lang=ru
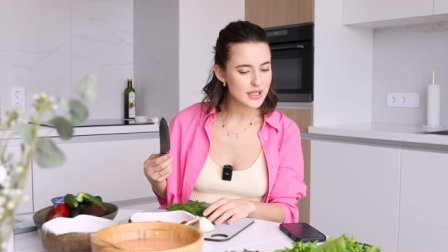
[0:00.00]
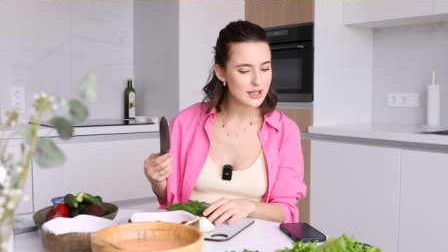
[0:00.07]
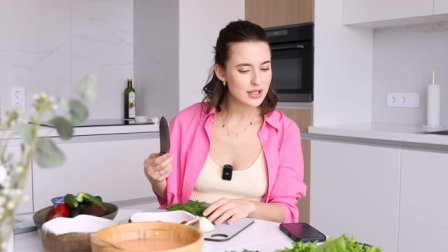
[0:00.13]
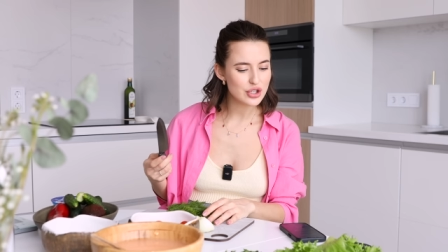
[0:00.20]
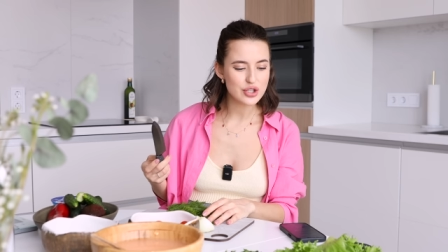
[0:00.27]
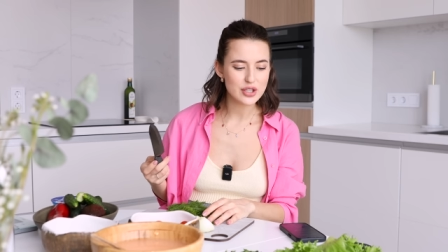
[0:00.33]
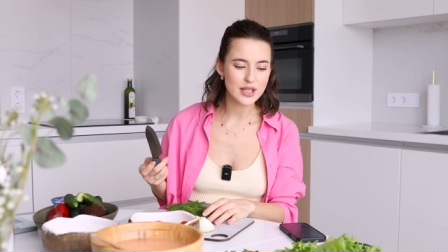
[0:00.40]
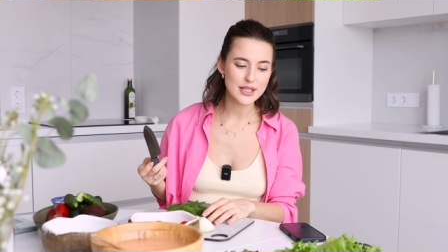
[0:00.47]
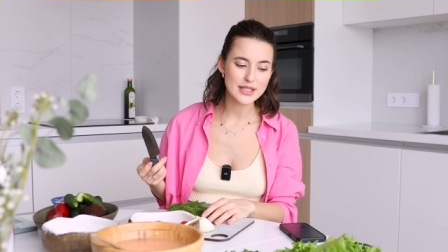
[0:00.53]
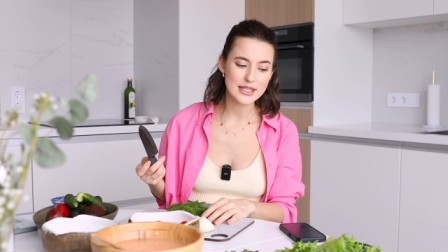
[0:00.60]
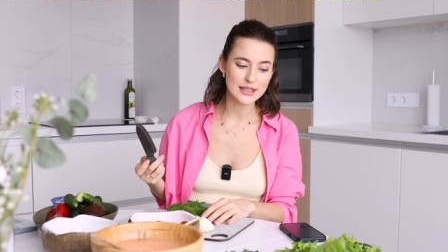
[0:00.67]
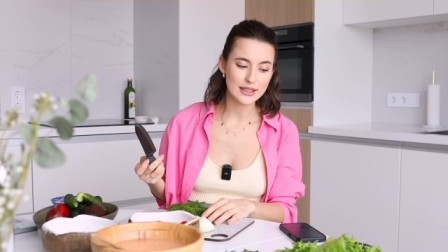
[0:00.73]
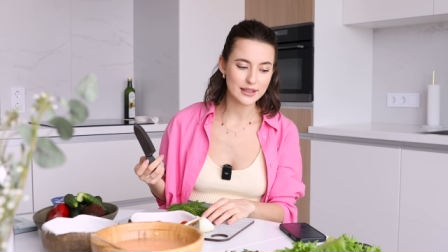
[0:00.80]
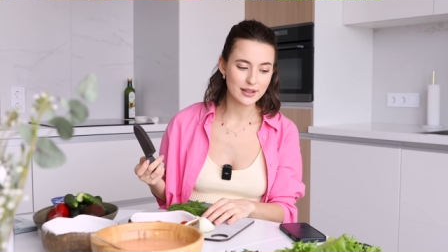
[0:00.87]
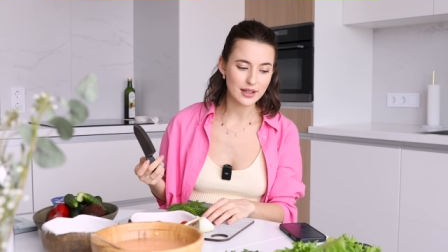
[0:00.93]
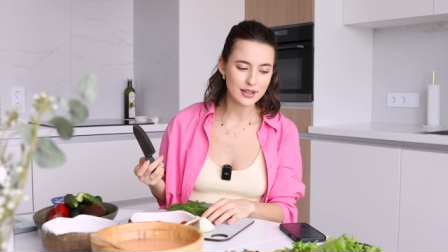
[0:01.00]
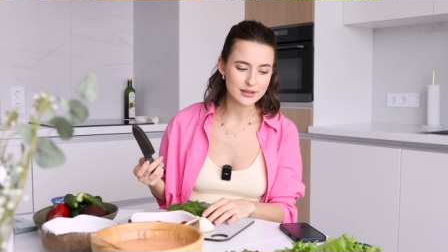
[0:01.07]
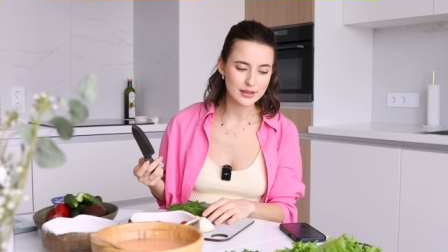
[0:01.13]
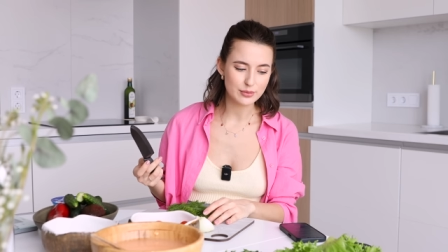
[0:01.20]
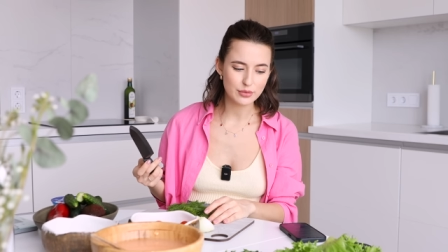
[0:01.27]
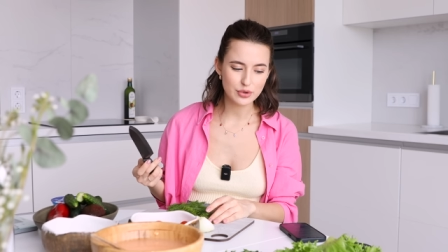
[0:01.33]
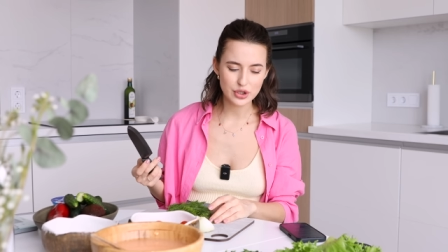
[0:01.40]
день начинается так
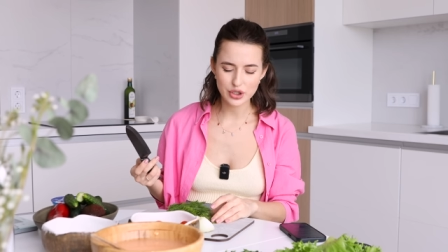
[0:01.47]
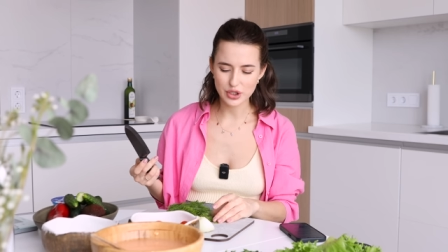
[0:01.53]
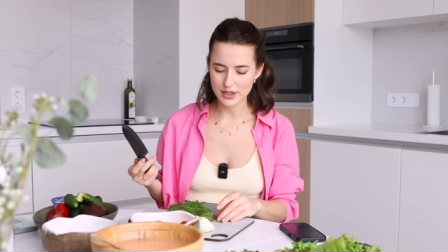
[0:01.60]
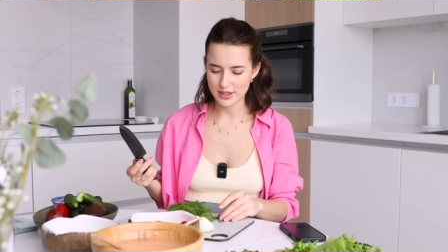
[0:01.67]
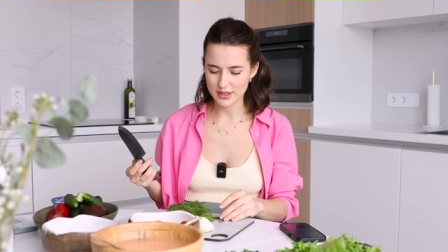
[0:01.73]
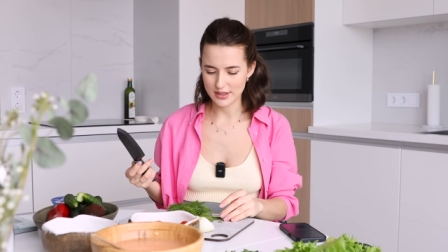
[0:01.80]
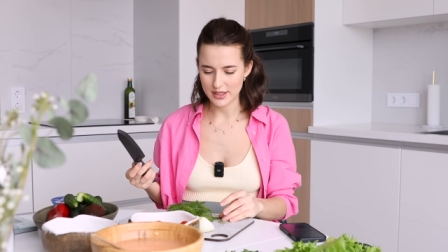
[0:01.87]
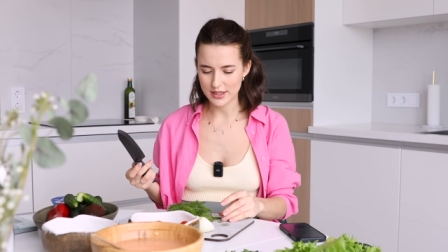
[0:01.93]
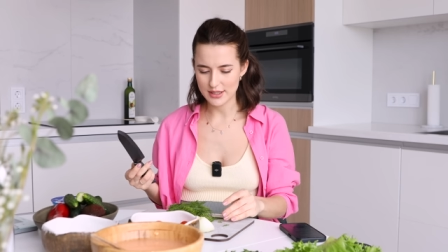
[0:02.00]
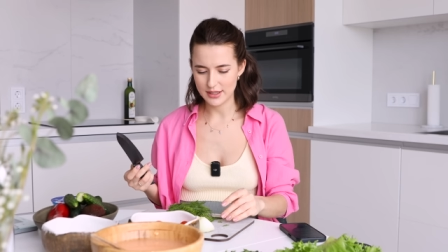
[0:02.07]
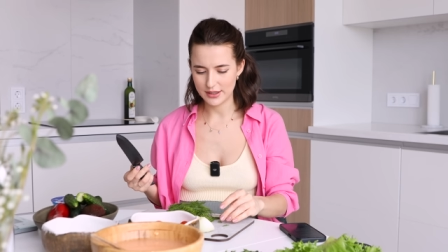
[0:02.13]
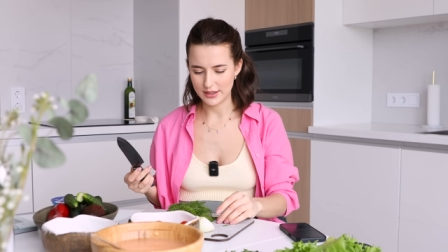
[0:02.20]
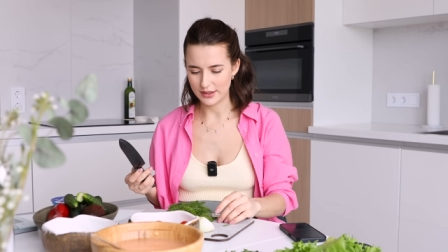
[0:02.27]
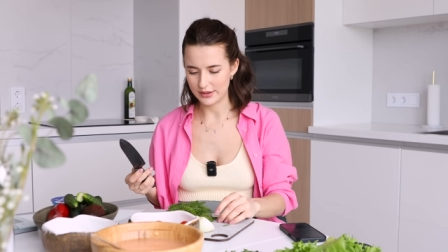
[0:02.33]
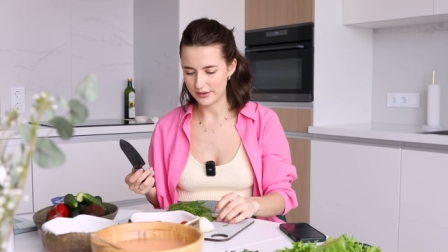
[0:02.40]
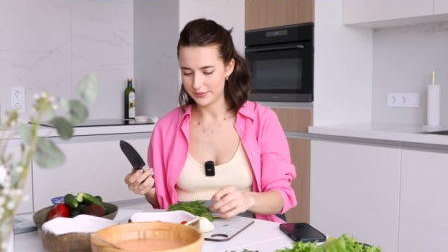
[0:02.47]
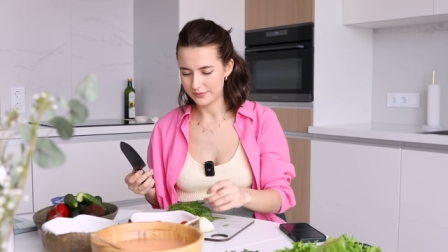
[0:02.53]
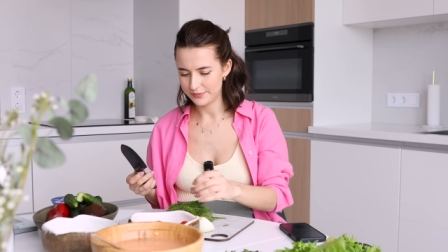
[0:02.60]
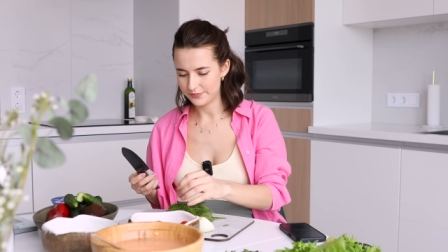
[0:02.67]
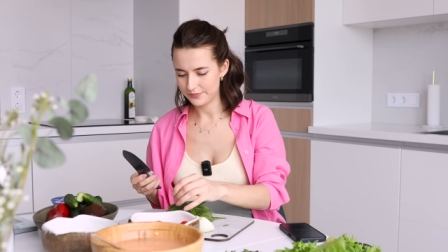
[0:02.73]
рано. Можешь рассказать секреты?